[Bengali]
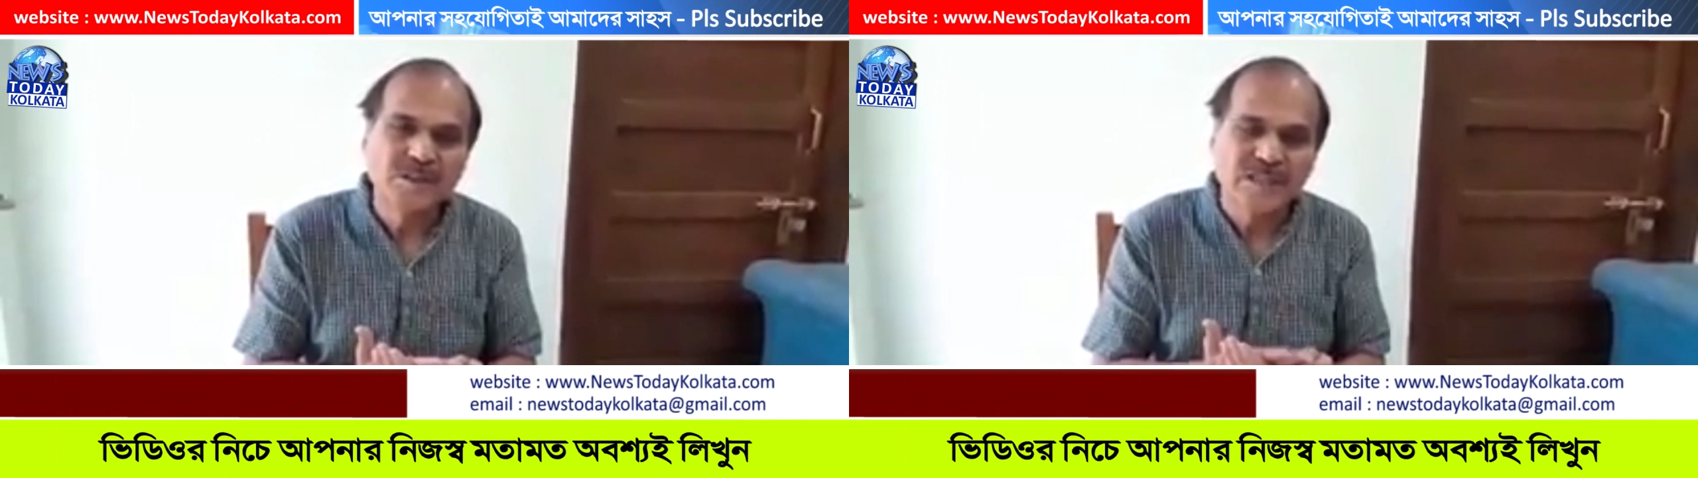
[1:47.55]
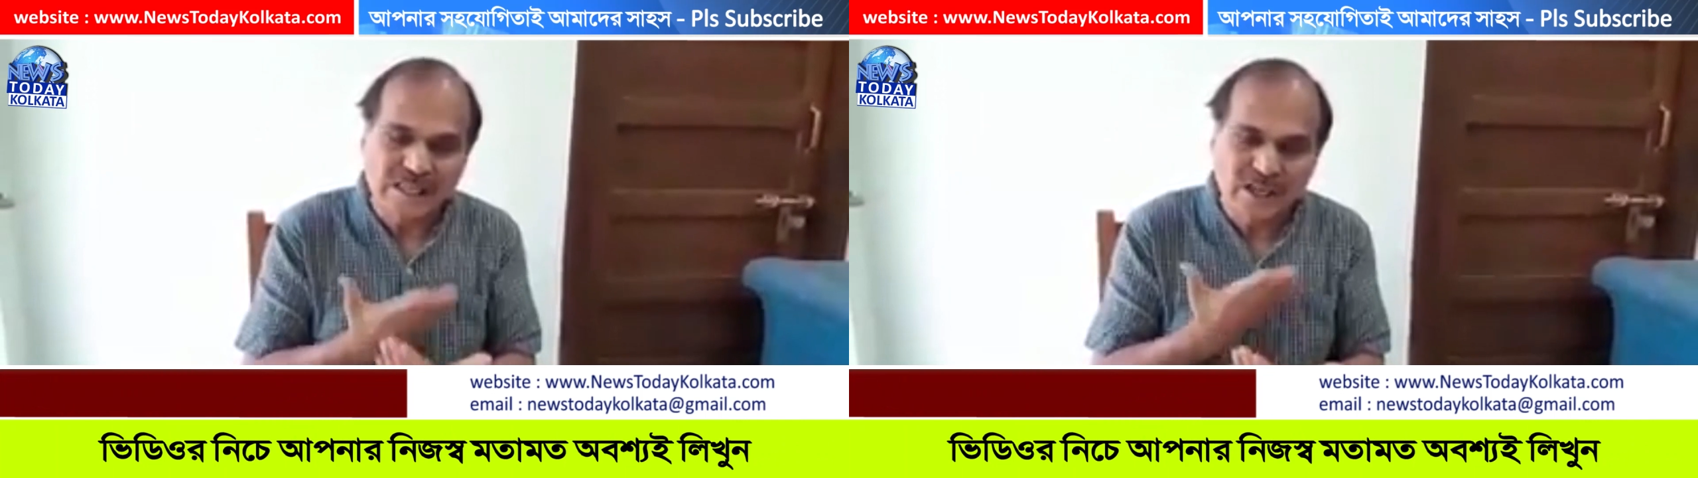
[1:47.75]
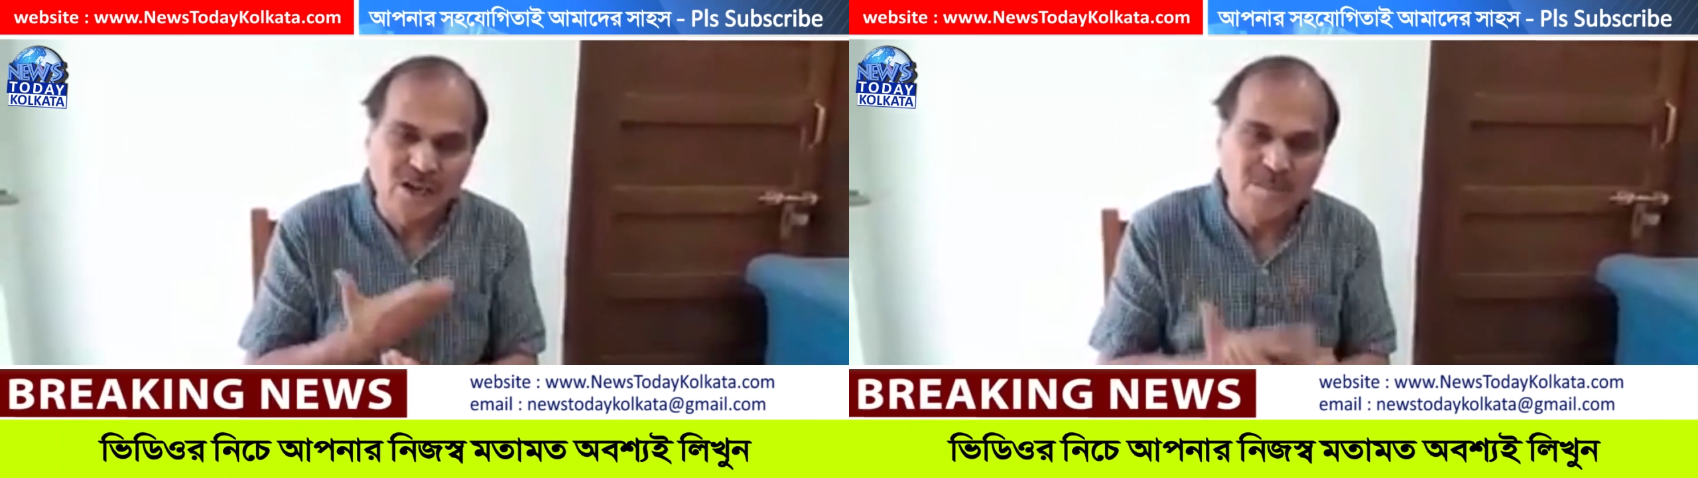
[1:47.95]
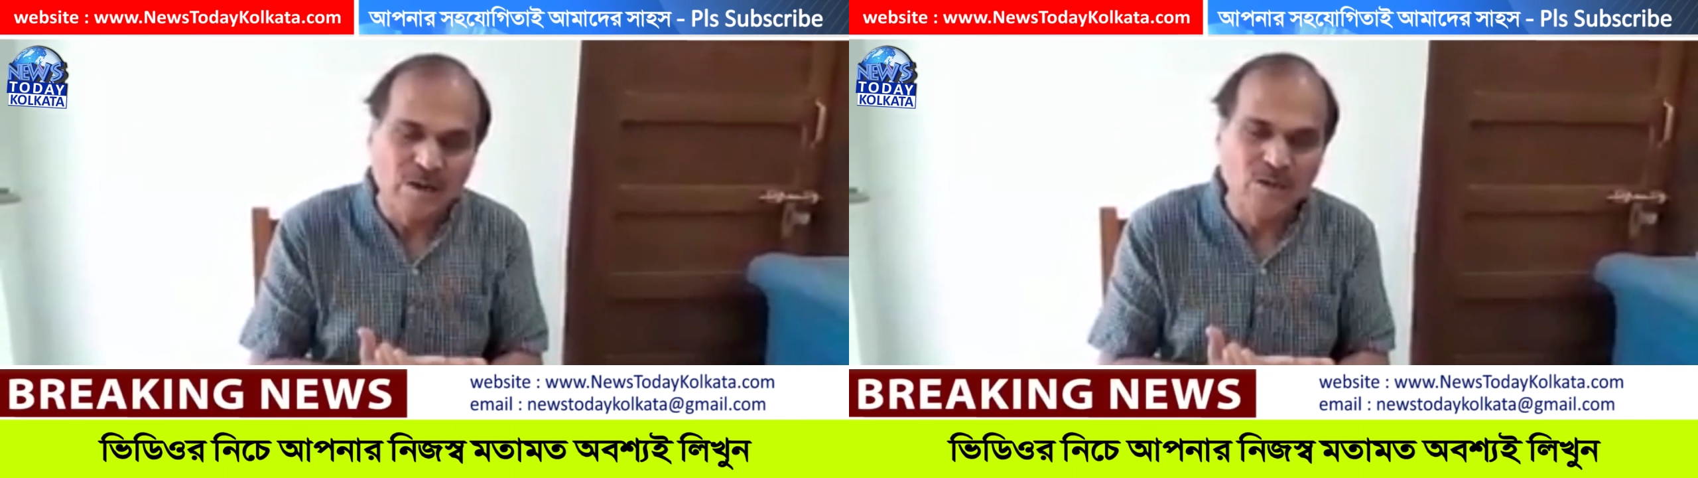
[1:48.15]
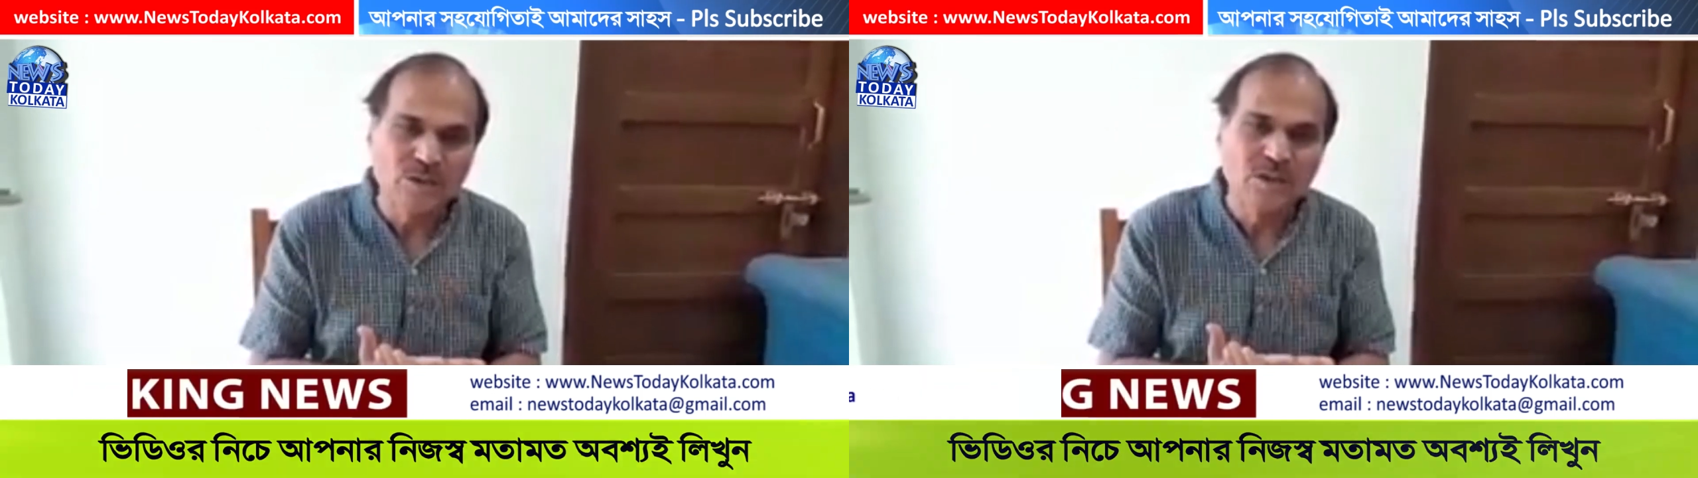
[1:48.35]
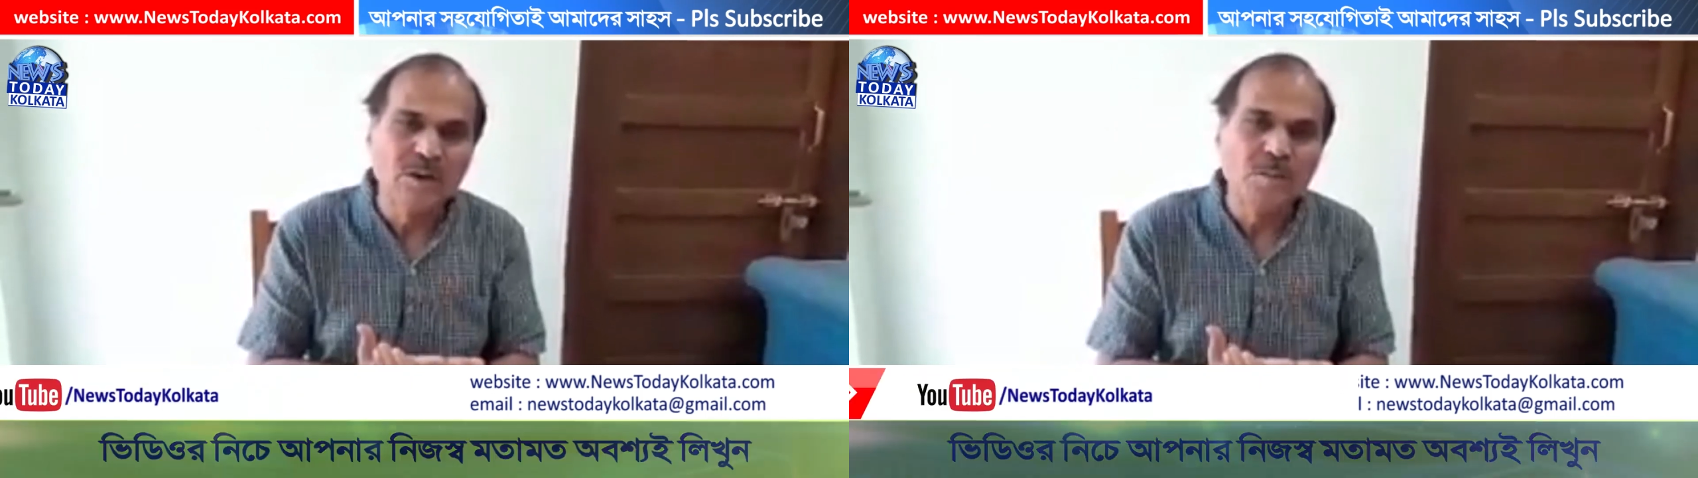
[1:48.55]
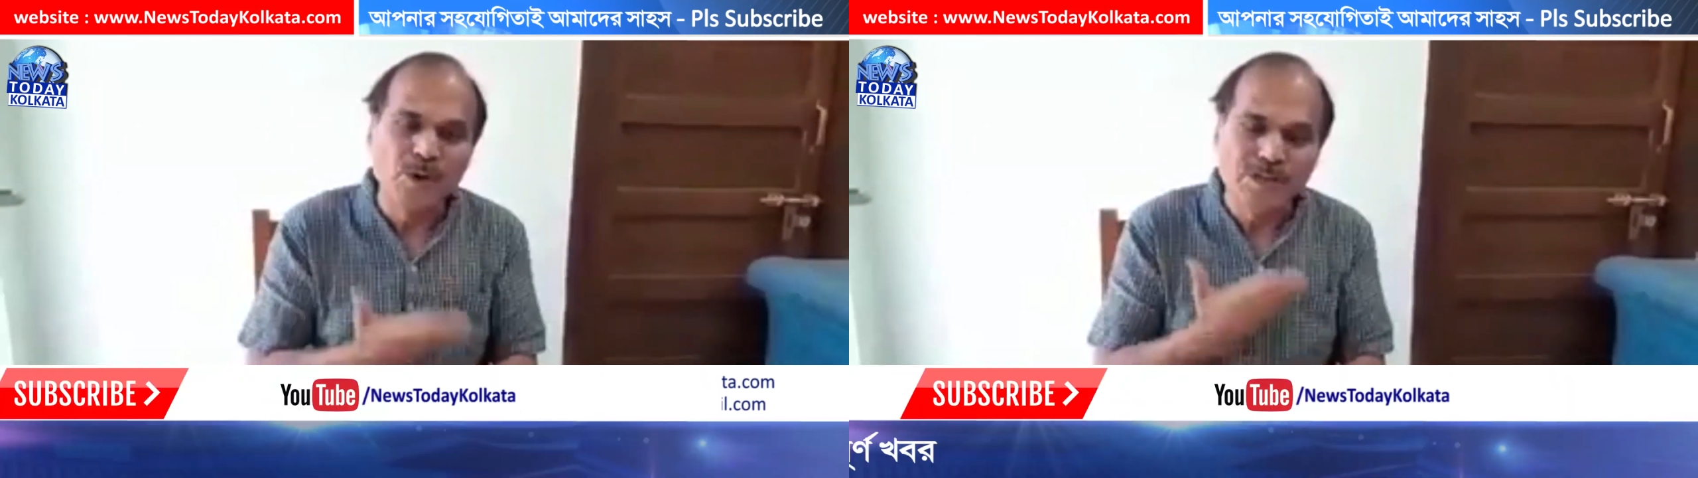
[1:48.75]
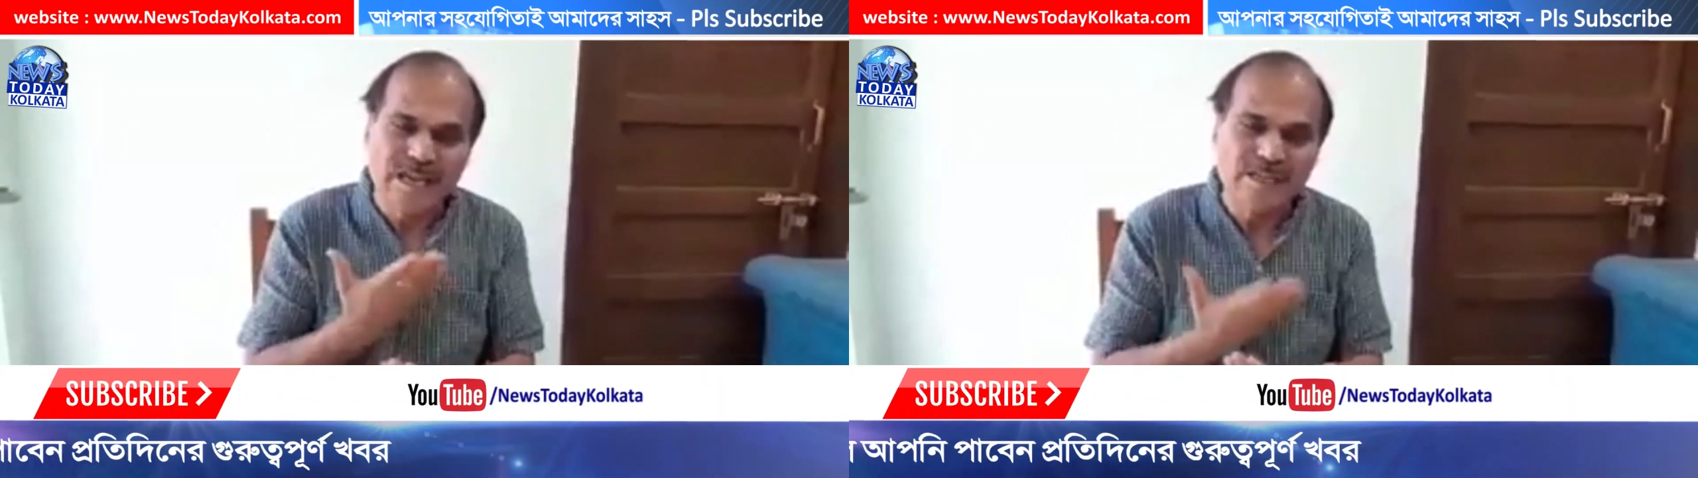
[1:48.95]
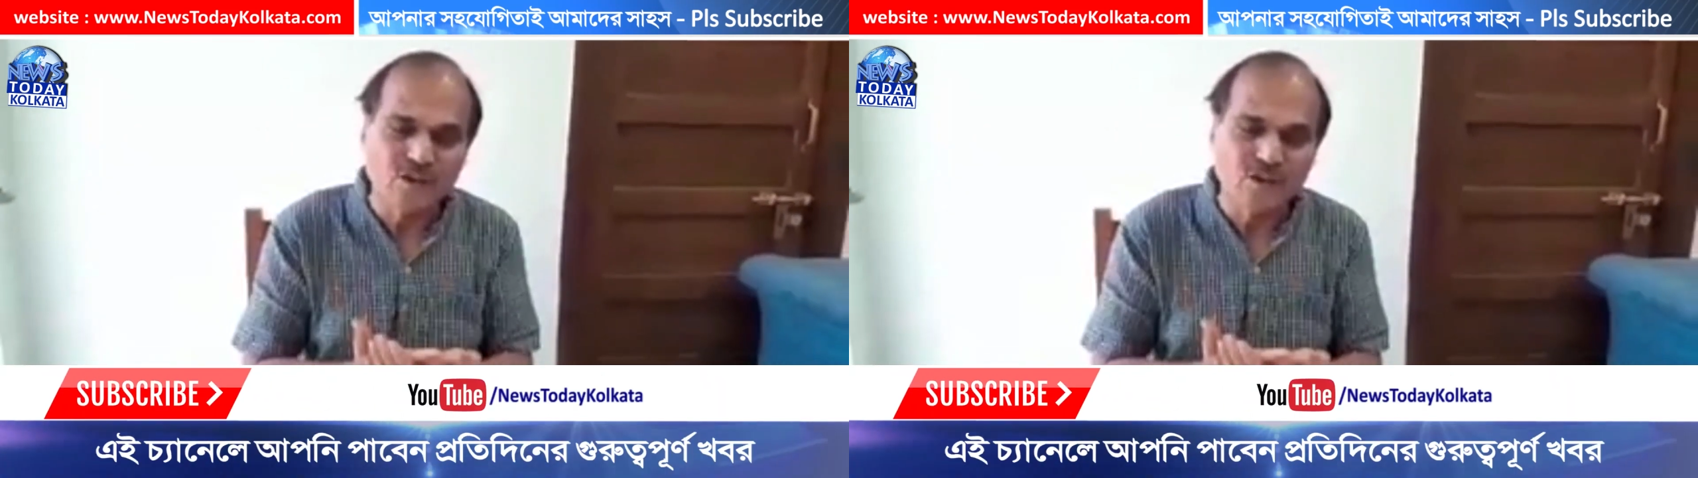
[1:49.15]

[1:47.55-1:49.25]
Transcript: সাধারণ মানুষ পরিযায়ী